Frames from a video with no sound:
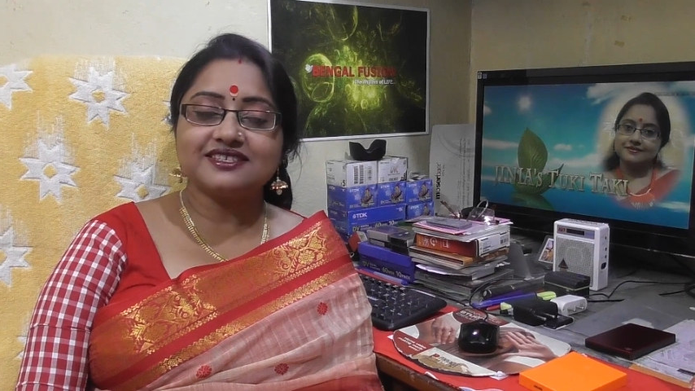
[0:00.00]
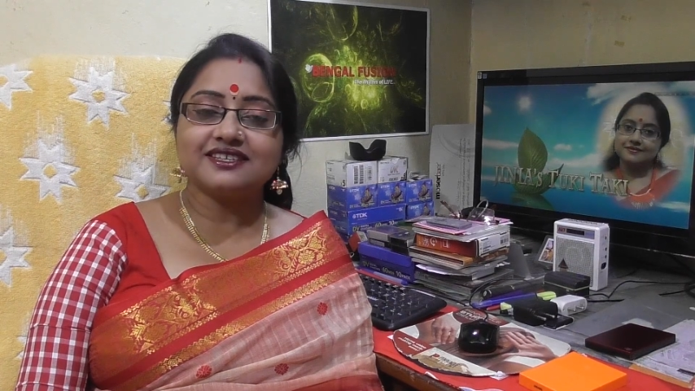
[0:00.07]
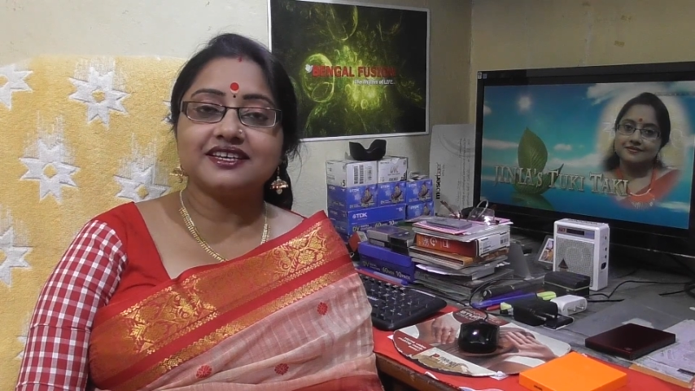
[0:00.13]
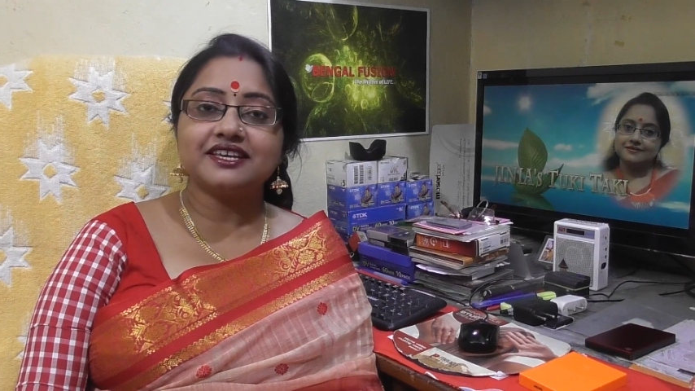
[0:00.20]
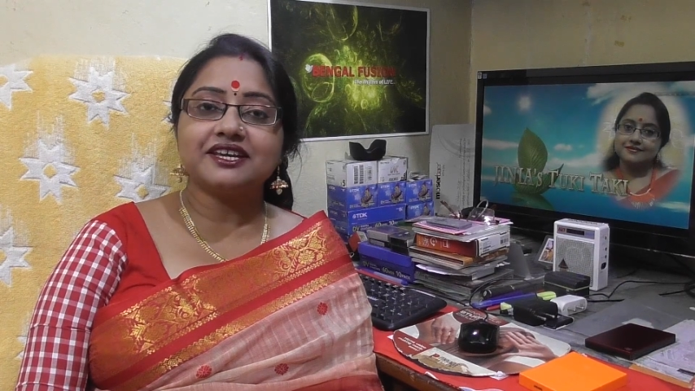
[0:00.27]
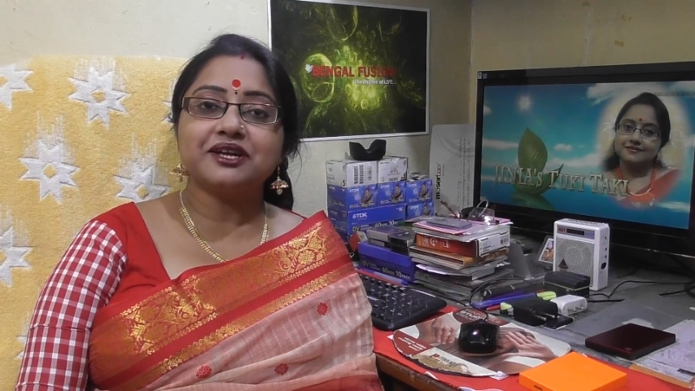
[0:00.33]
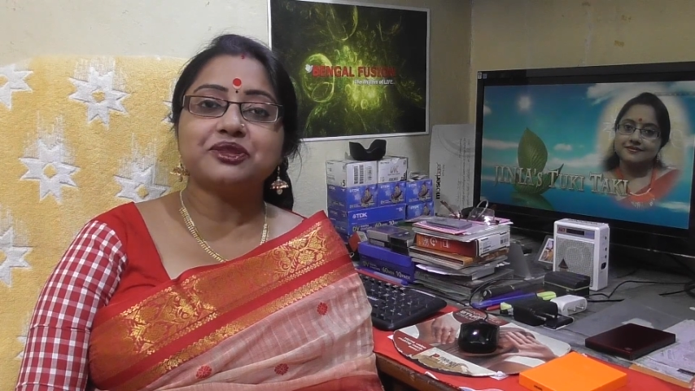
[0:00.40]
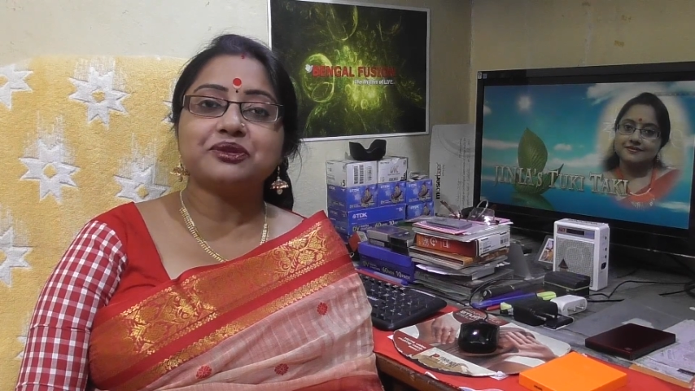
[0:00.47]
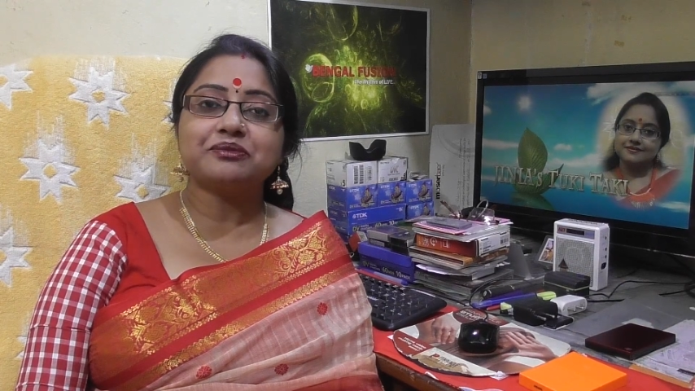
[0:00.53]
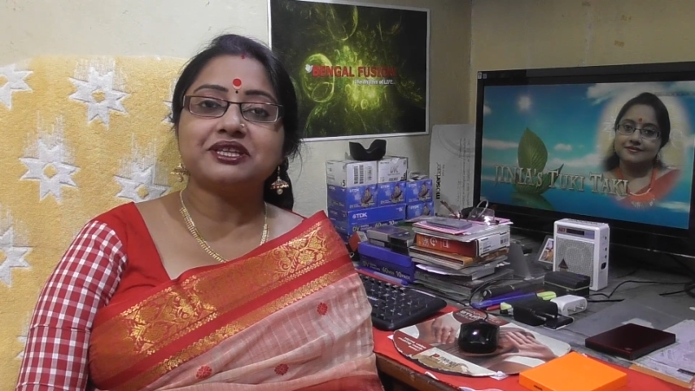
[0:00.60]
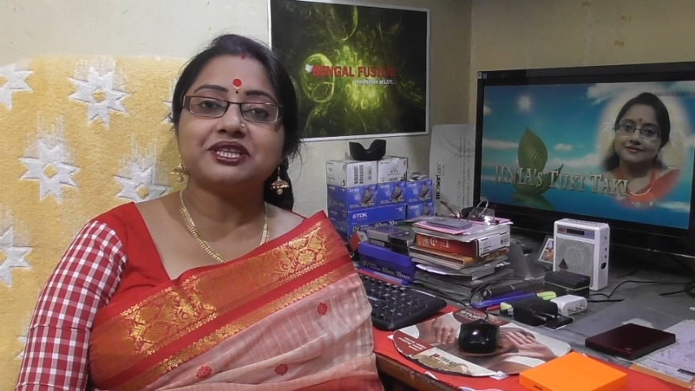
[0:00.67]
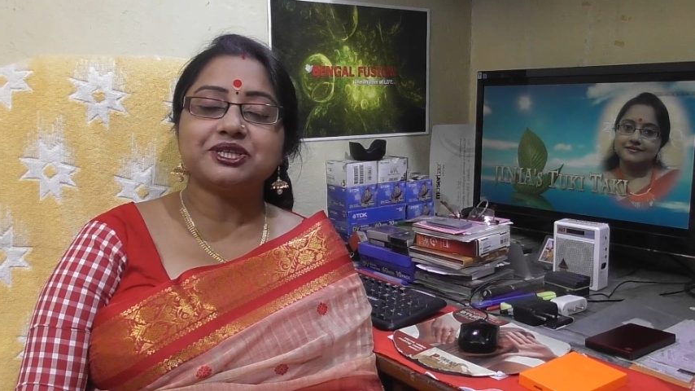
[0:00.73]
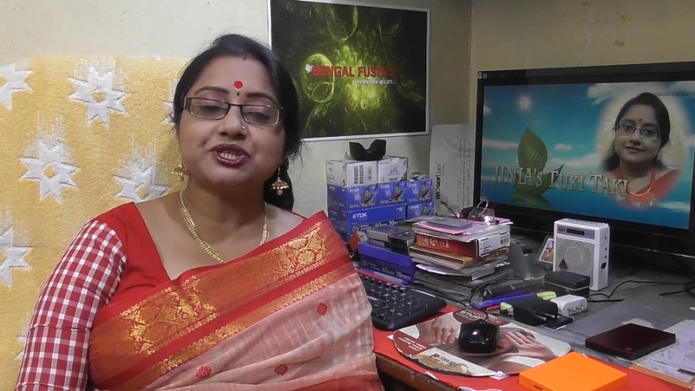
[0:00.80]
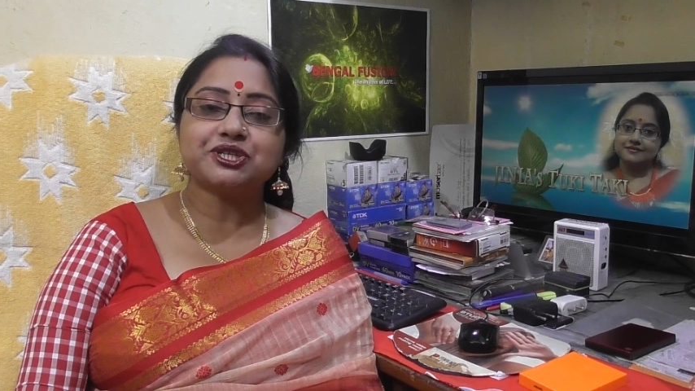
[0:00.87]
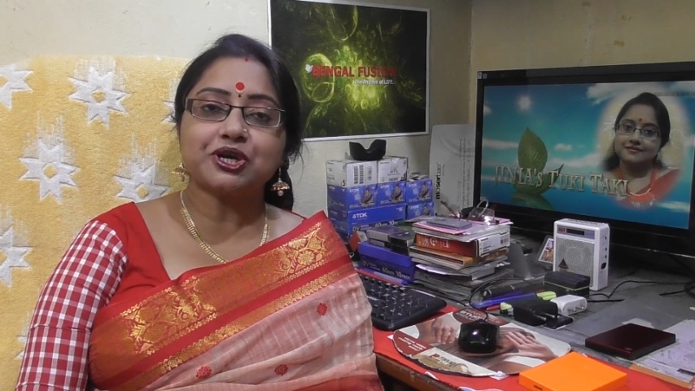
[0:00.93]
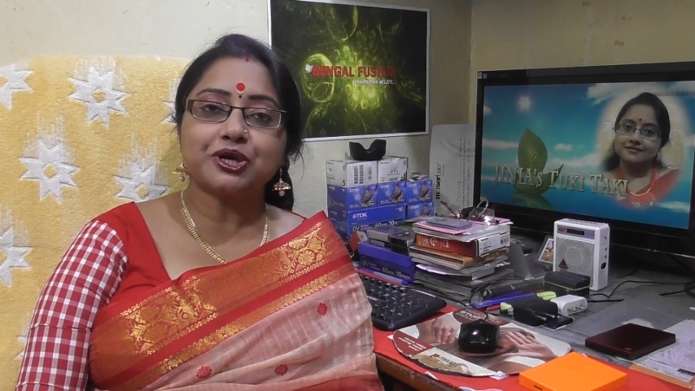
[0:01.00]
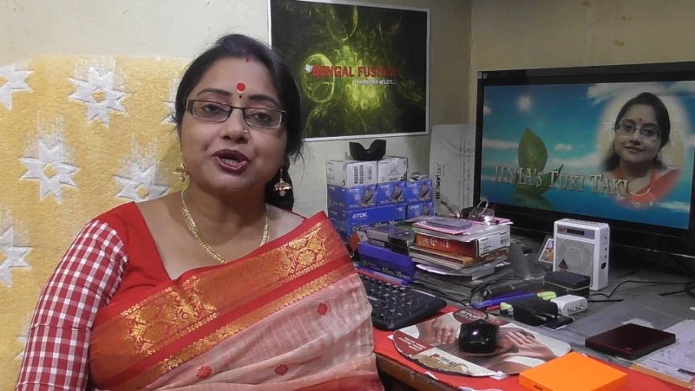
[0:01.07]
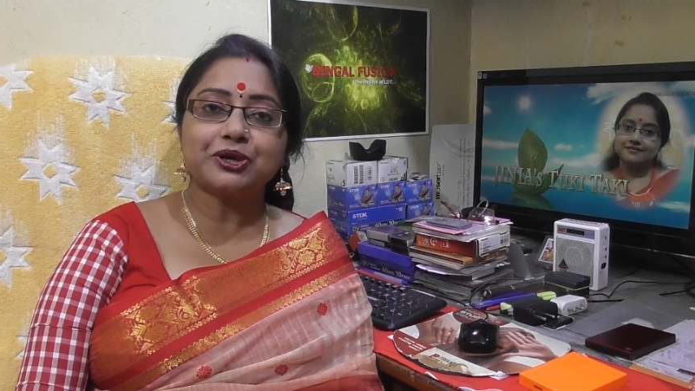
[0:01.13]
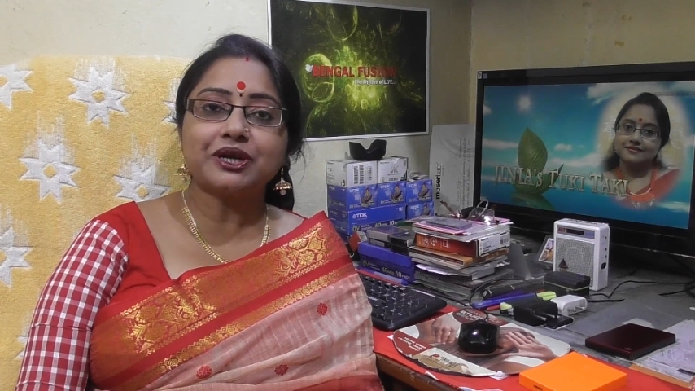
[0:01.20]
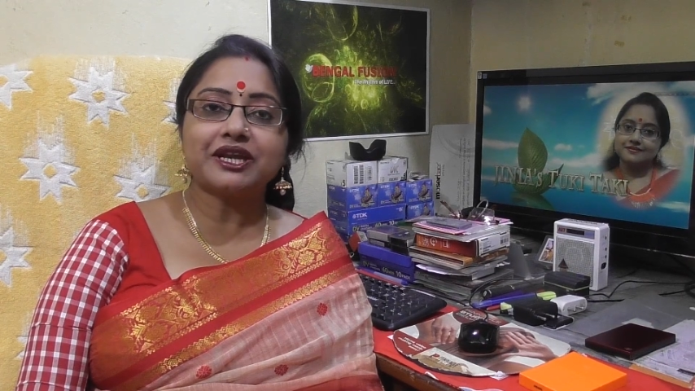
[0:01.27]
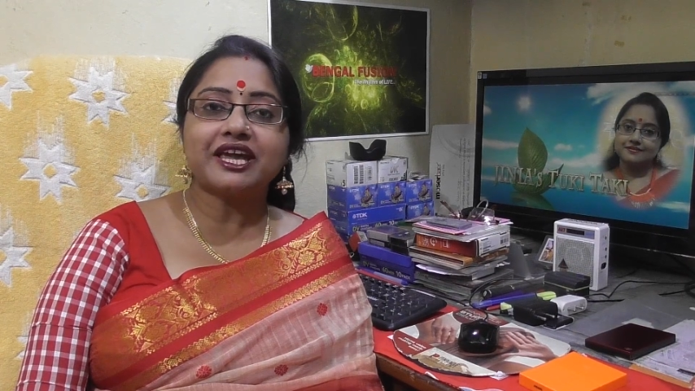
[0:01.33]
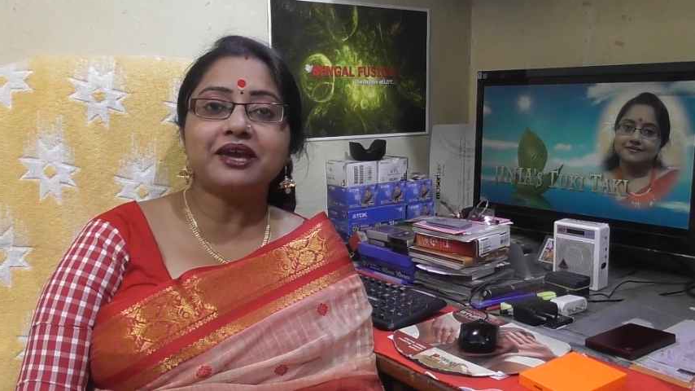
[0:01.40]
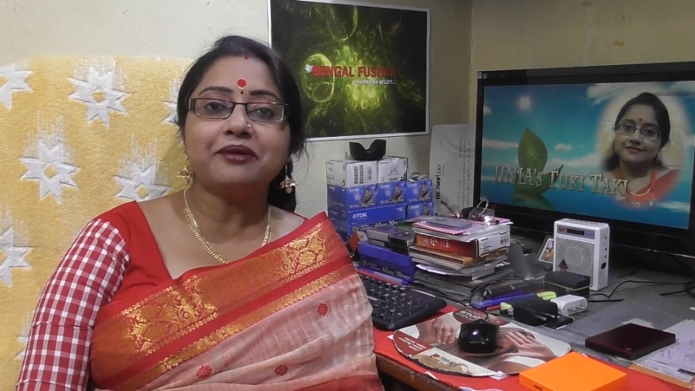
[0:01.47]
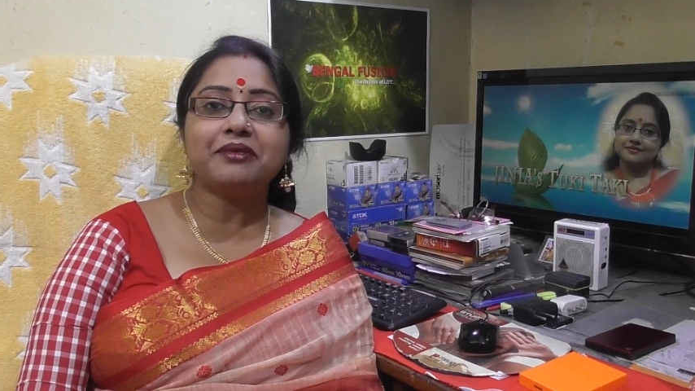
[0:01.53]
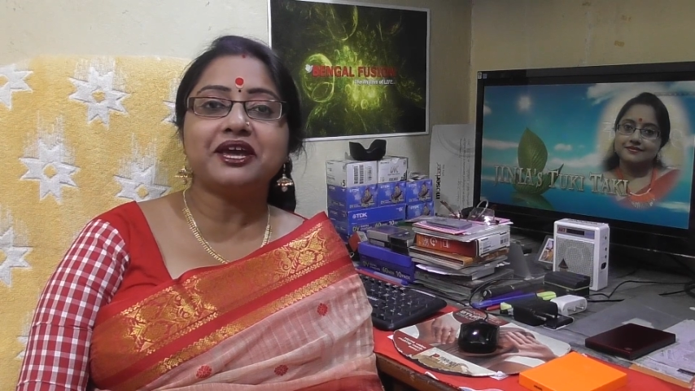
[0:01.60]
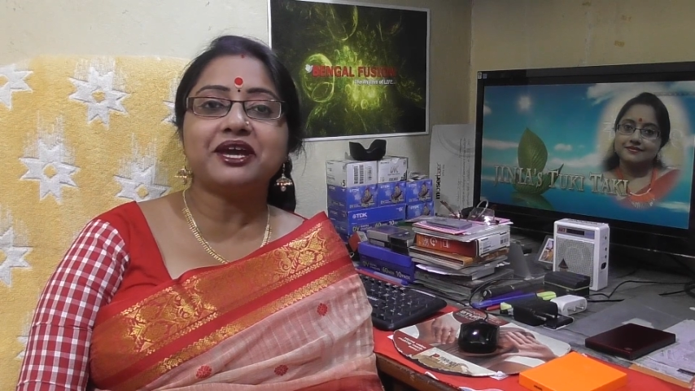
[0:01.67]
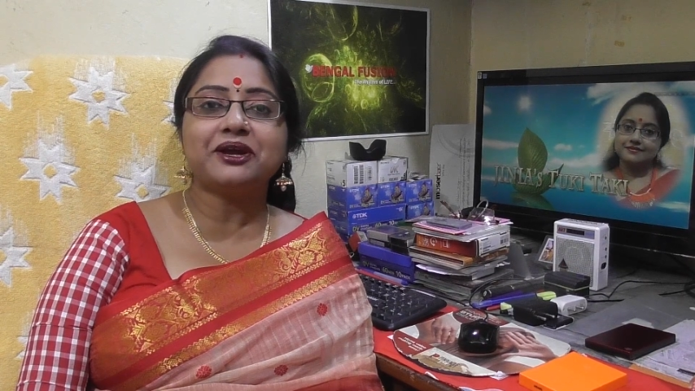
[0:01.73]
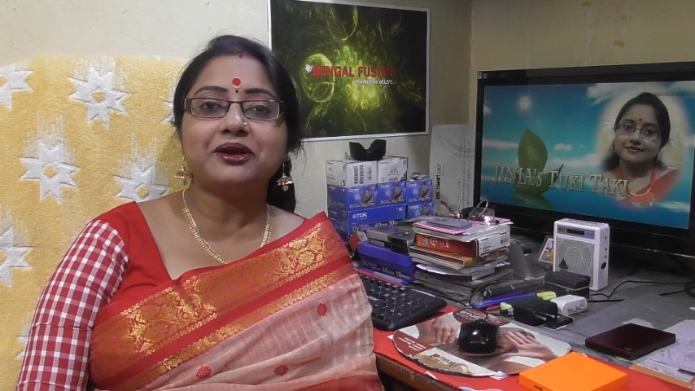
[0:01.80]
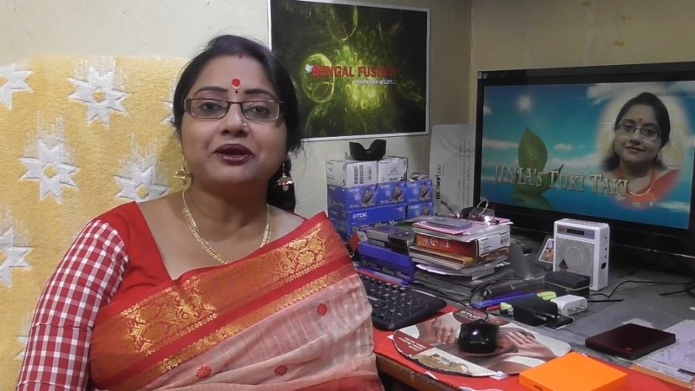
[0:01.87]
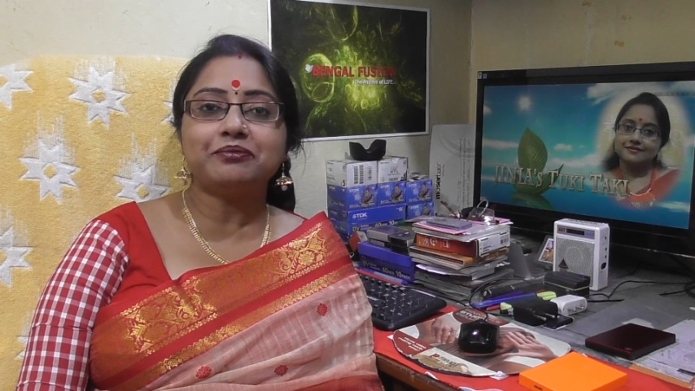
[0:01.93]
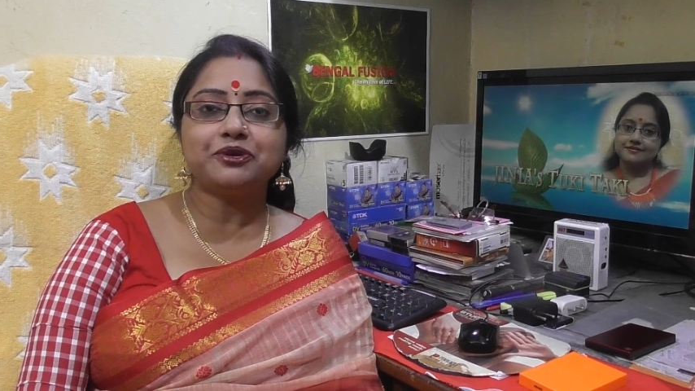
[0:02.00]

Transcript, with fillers: জিনিয়া তোমাদের সকলকে বেঙ্গল